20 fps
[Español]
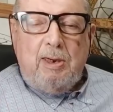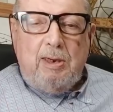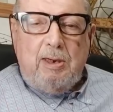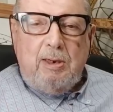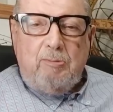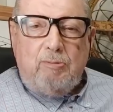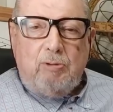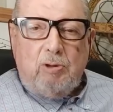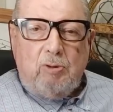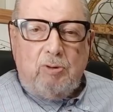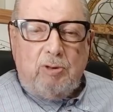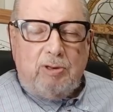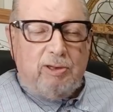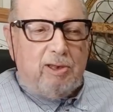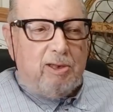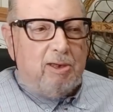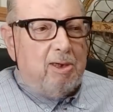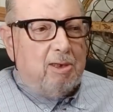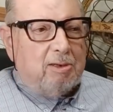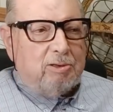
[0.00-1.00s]
y
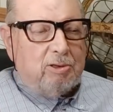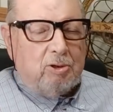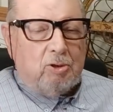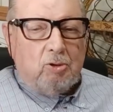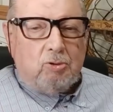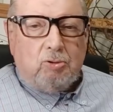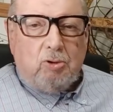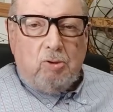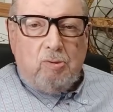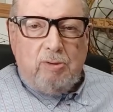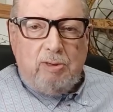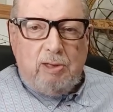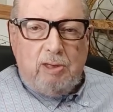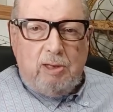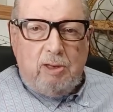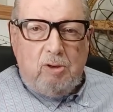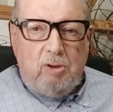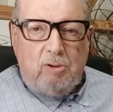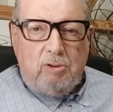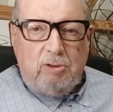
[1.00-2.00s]
prometí hacer otros
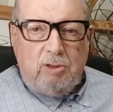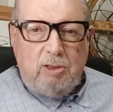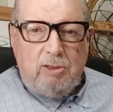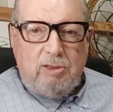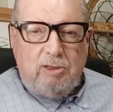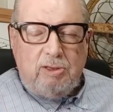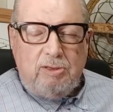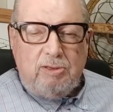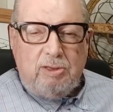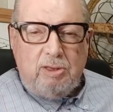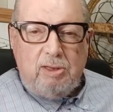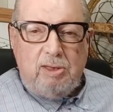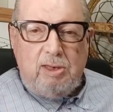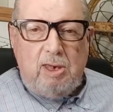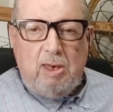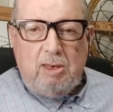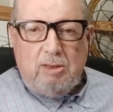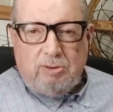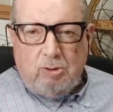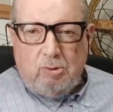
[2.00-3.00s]
videos, este
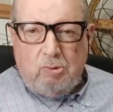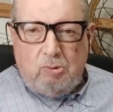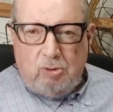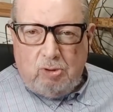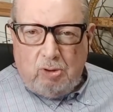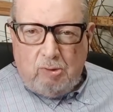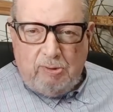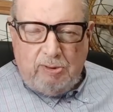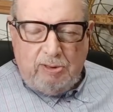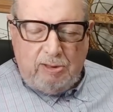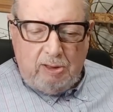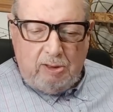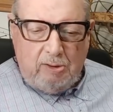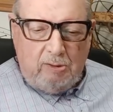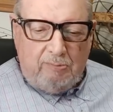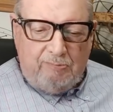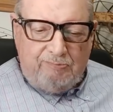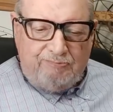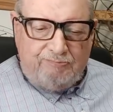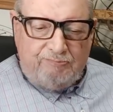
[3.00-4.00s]
sería el segundo
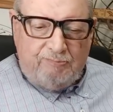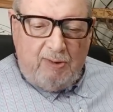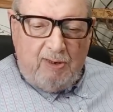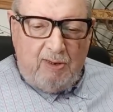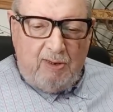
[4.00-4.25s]
video.